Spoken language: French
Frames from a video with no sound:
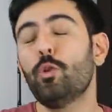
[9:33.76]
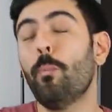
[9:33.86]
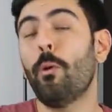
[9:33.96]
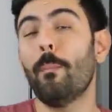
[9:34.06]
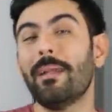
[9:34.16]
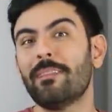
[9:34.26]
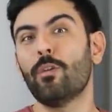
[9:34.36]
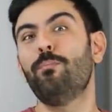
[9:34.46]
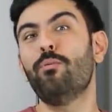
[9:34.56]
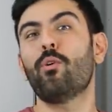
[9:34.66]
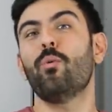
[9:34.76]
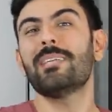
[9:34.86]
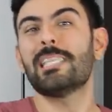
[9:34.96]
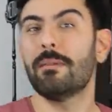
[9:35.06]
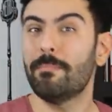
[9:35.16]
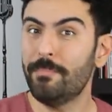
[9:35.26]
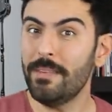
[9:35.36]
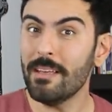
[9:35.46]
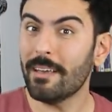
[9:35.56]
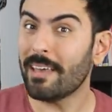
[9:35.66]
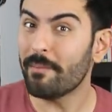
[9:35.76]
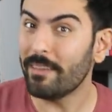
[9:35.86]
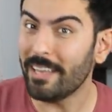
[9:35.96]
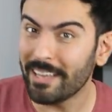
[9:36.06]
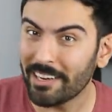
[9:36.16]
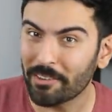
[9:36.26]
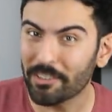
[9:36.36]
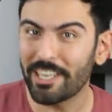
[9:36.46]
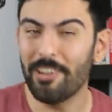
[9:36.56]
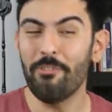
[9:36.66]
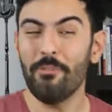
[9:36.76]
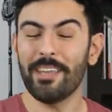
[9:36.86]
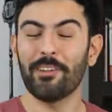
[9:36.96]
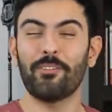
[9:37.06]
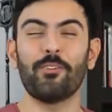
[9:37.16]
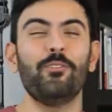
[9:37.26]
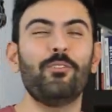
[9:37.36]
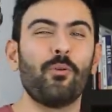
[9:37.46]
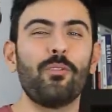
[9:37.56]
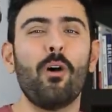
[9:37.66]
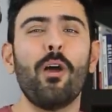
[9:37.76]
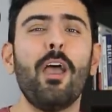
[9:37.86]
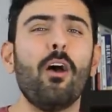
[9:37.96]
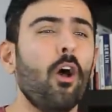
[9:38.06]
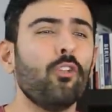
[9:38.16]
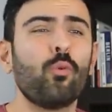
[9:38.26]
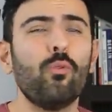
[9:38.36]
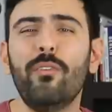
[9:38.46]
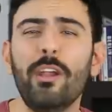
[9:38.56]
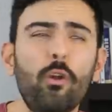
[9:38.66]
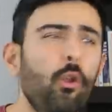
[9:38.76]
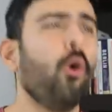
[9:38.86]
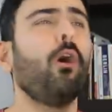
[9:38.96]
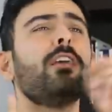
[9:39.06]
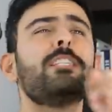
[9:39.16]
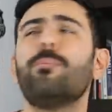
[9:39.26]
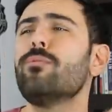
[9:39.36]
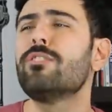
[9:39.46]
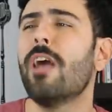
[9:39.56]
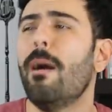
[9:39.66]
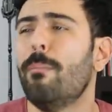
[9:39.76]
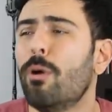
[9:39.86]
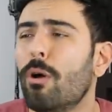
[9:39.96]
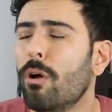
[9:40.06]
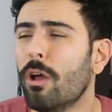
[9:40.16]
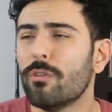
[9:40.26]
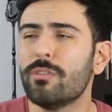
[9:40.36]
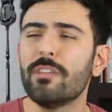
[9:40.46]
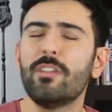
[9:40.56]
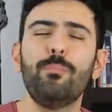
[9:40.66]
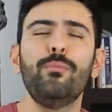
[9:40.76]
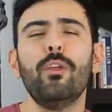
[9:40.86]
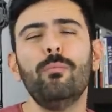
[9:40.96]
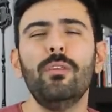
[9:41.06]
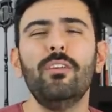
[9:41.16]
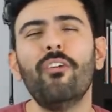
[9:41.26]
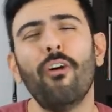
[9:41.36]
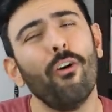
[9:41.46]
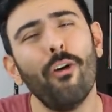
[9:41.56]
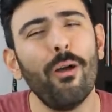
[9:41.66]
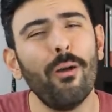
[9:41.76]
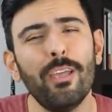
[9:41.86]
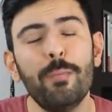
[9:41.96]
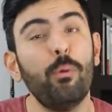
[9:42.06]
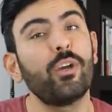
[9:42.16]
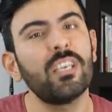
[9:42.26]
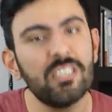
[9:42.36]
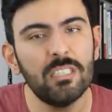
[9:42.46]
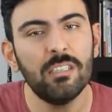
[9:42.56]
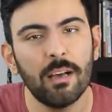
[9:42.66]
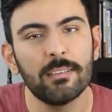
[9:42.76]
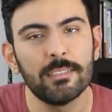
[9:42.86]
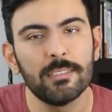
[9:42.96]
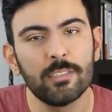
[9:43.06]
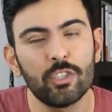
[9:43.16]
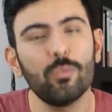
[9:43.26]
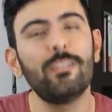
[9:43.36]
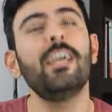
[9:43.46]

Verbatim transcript: tu comprends maintenant pourquoi ça m'a bien gavé quand j'ai lu et entendu qu'on aurait trouvé le responsable euh, de cette épidémie euh, hypocrisie. Ce sont